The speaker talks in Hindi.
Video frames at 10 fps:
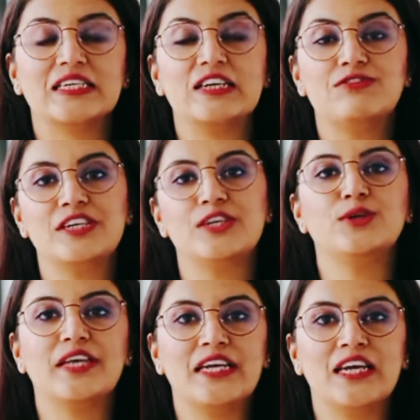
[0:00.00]
ये
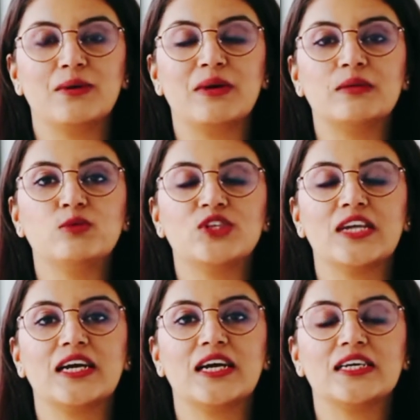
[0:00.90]
वीडियो देखने के बाद मुझे
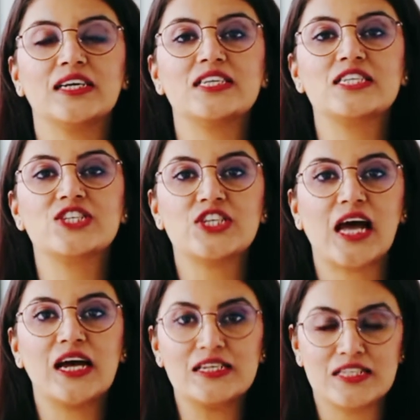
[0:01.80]
लगा कि इस
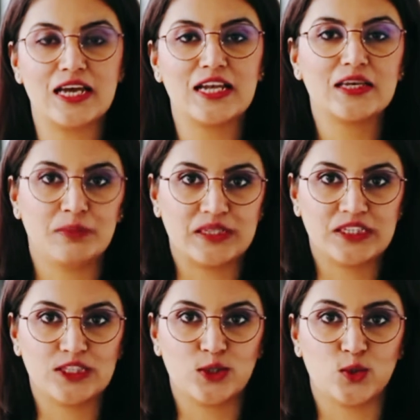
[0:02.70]
चार साल के
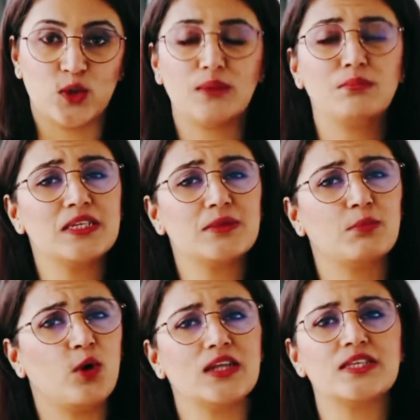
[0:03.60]
बच्चे को हम में से
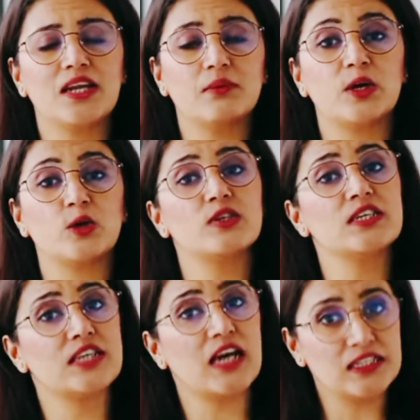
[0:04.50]
बहुत सारे बड़ों
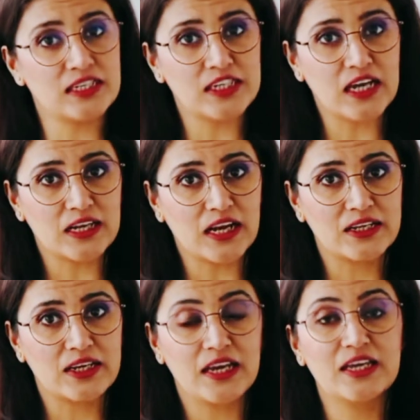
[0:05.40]
से ज्यादा
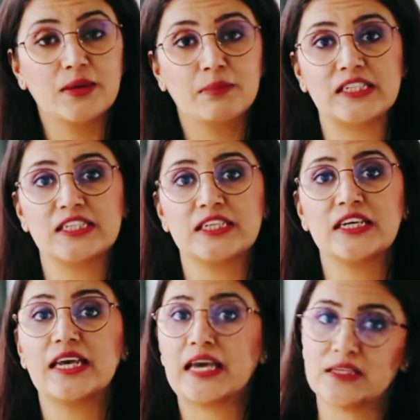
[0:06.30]
जानकारी है कि बच्चे
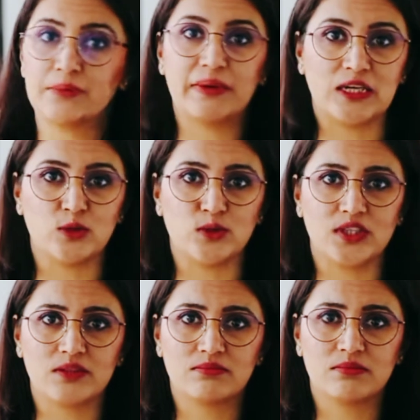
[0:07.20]
कैसे पैदा
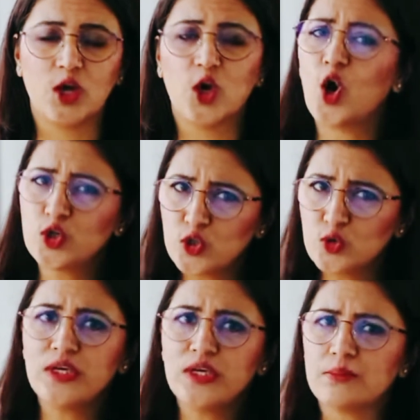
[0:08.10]
होते हैं और
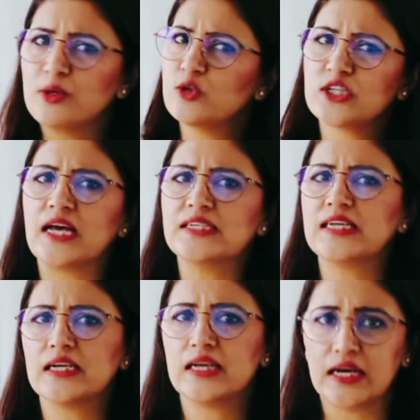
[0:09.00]
क्योंकि हमें कुछ
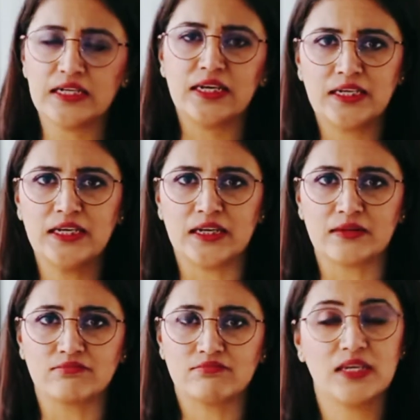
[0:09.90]
खास जानकारी नहीं है
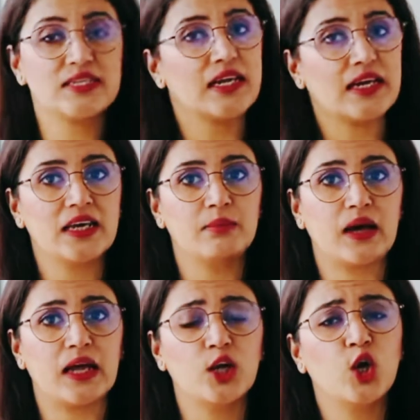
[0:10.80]
इसलिए कई
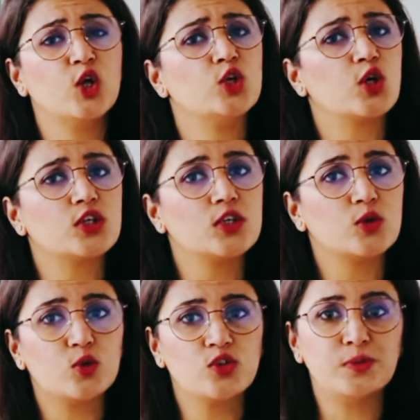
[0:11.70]
बार डॉक्टर
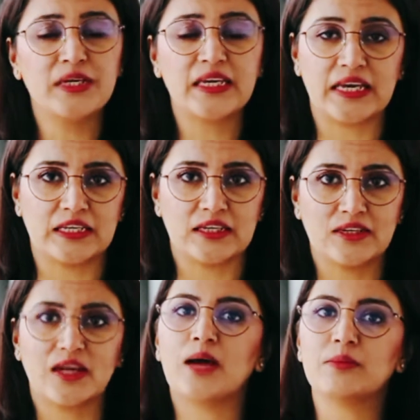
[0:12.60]
कुछ भी कहकर
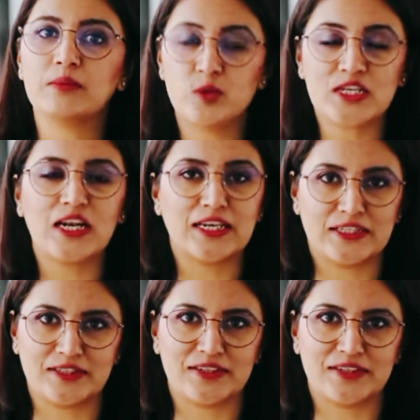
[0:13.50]
हमें फुसला लेते